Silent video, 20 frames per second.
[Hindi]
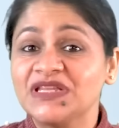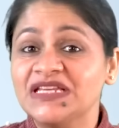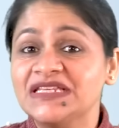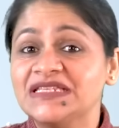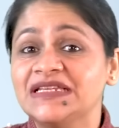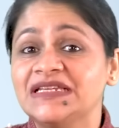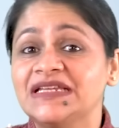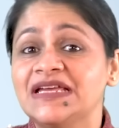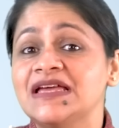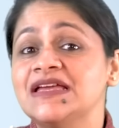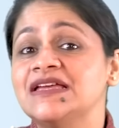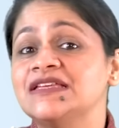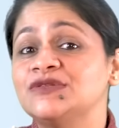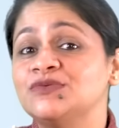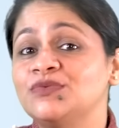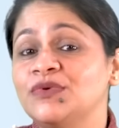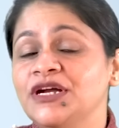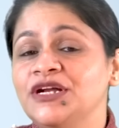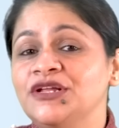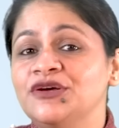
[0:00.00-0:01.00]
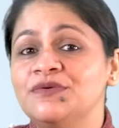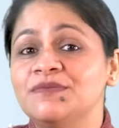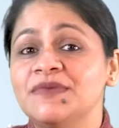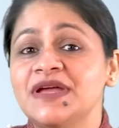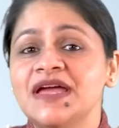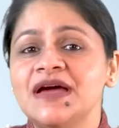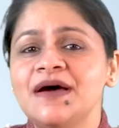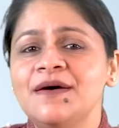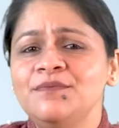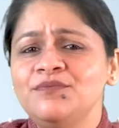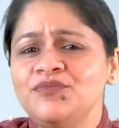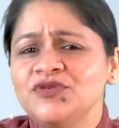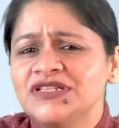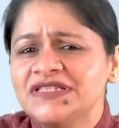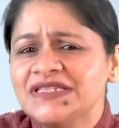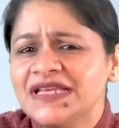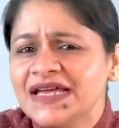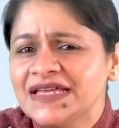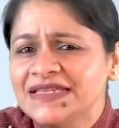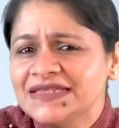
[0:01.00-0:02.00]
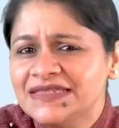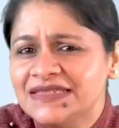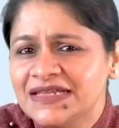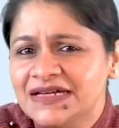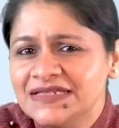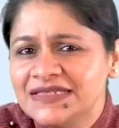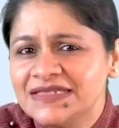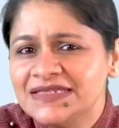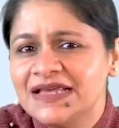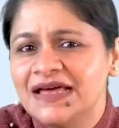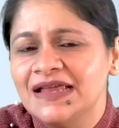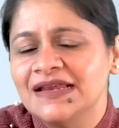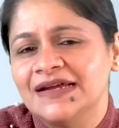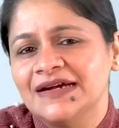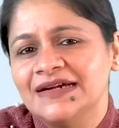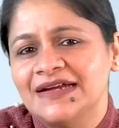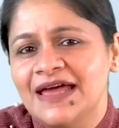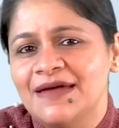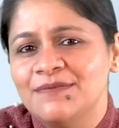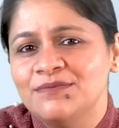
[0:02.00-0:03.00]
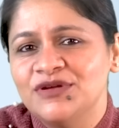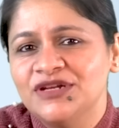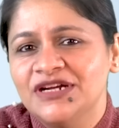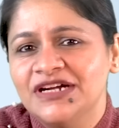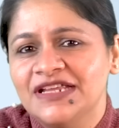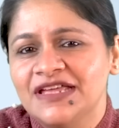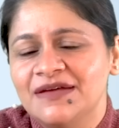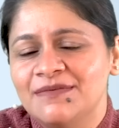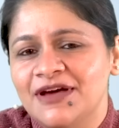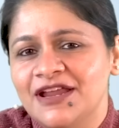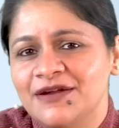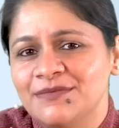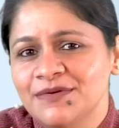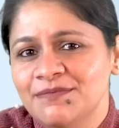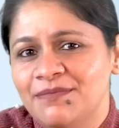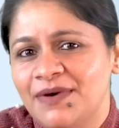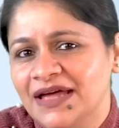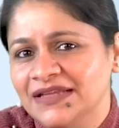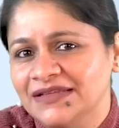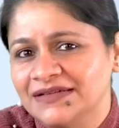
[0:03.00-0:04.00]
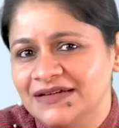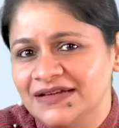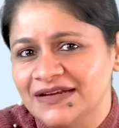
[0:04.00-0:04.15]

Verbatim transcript: इसलिए इस वीडियो में हम प्रिसाइज 10 साल के टाइम पीरियड के बारे में बात